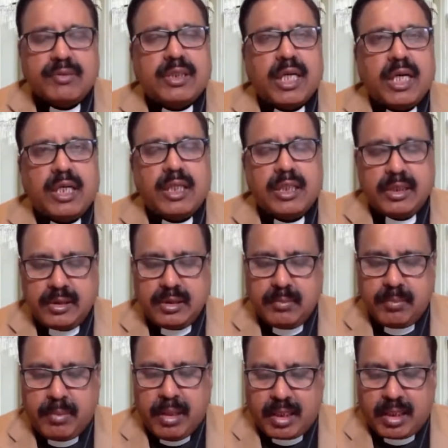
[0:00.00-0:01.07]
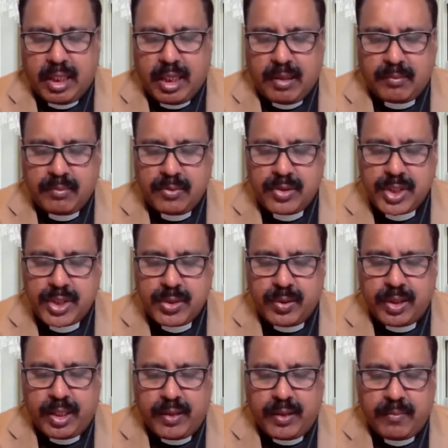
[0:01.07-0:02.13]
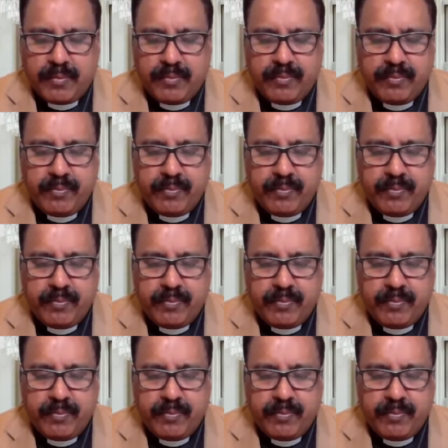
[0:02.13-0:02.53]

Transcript: खुदा का पाक कलाम सुनिए